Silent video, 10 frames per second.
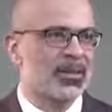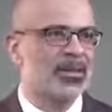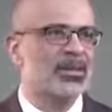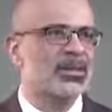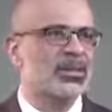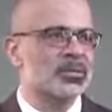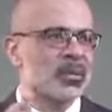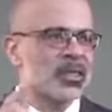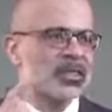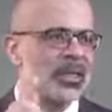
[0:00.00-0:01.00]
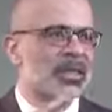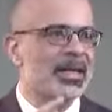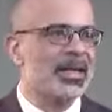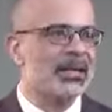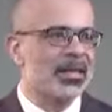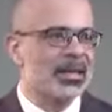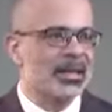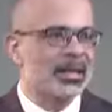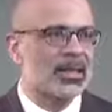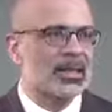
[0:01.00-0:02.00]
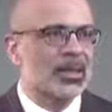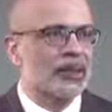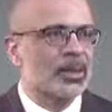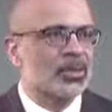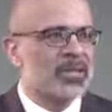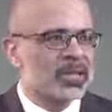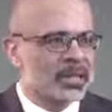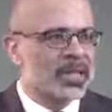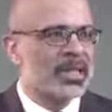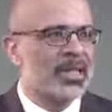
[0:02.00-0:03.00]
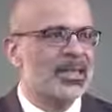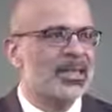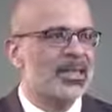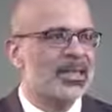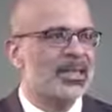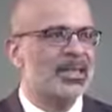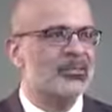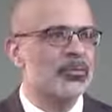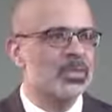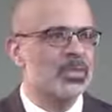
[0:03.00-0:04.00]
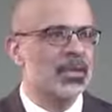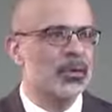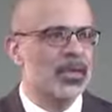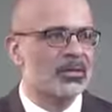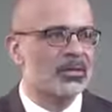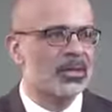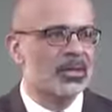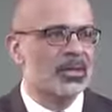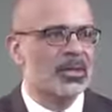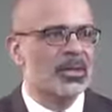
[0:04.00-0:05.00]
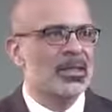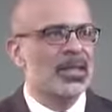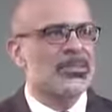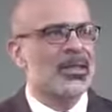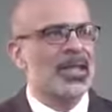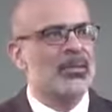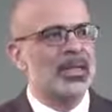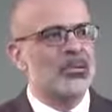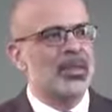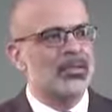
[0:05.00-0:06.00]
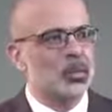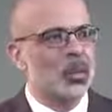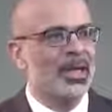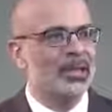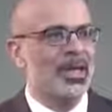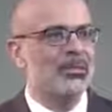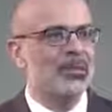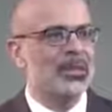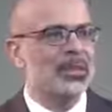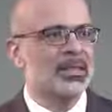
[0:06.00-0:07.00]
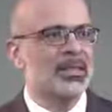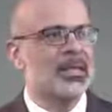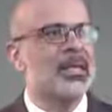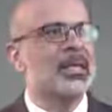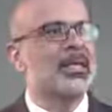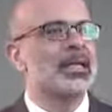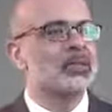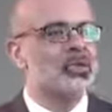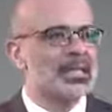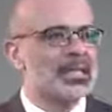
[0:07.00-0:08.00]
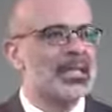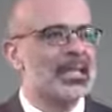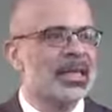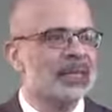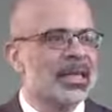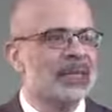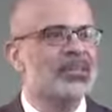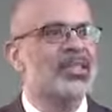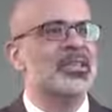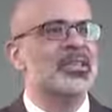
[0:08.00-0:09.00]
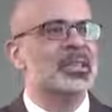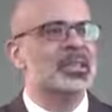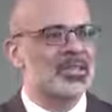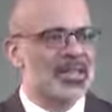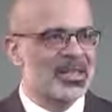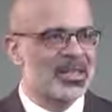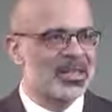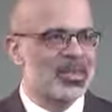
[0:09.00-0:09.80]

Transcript: إذا توصلنا إلى قناعة بقدرتنا على تغيير أنفسنا نحو الأفضل أصبح الباب مفتوحا أمامنا للمضي إلى الأمام في طريق النجاح